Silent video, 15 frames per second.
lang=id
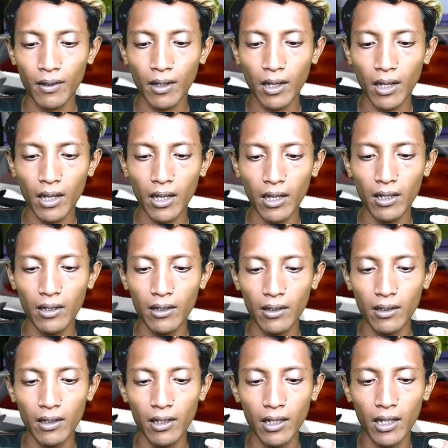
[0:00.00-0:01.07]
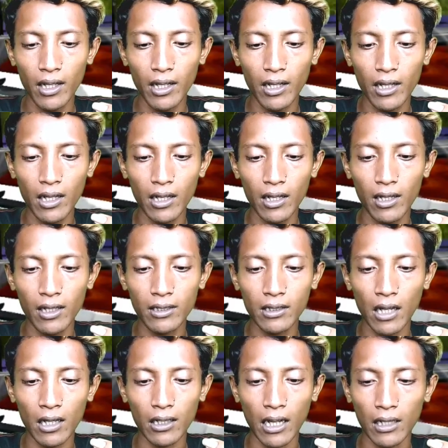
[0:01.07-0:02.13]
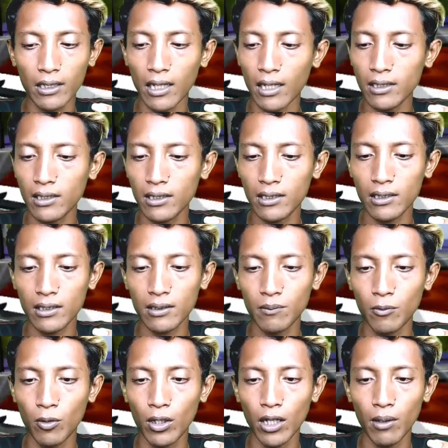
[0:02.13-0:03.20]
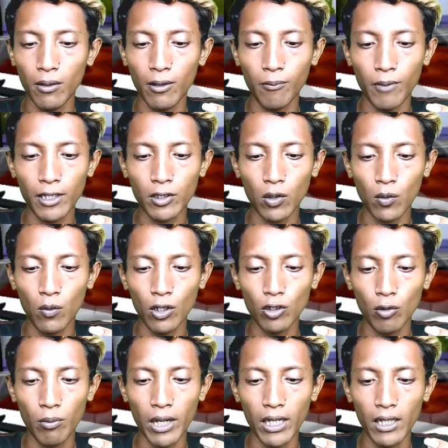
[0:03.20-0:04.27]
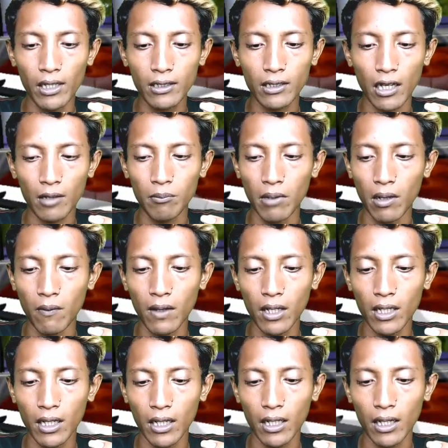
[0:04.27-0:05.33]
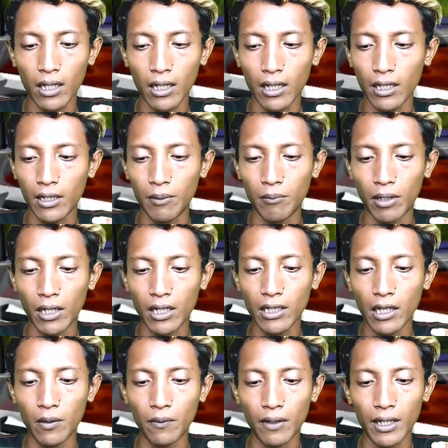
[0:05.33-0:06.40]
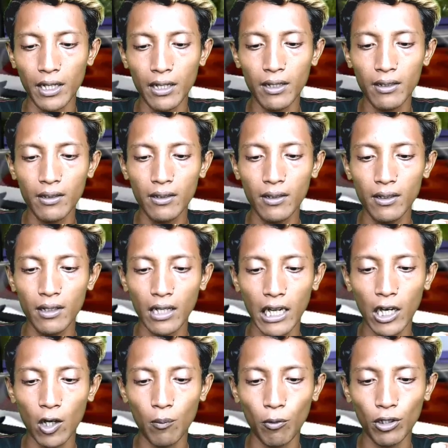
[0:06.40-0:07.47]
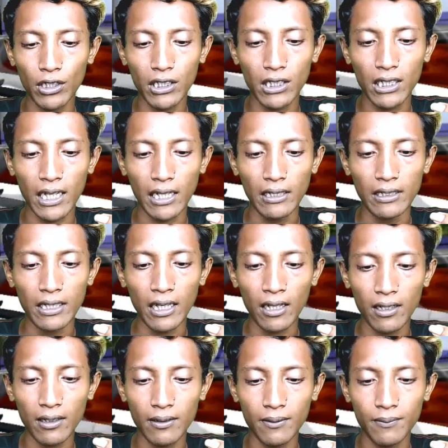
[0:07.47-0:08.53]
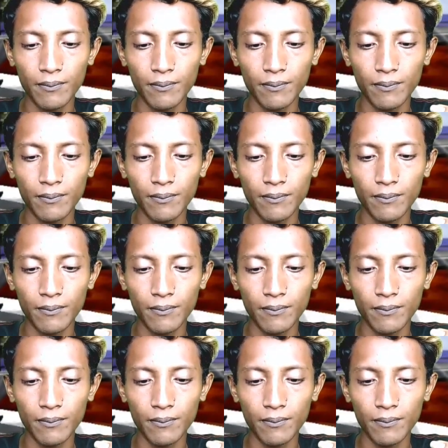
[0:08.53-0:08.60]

oke ini dari start atas mungkin besok gua cobain dari start bawah kira-kira kayak gimana jalurnya kalau posisi nanjak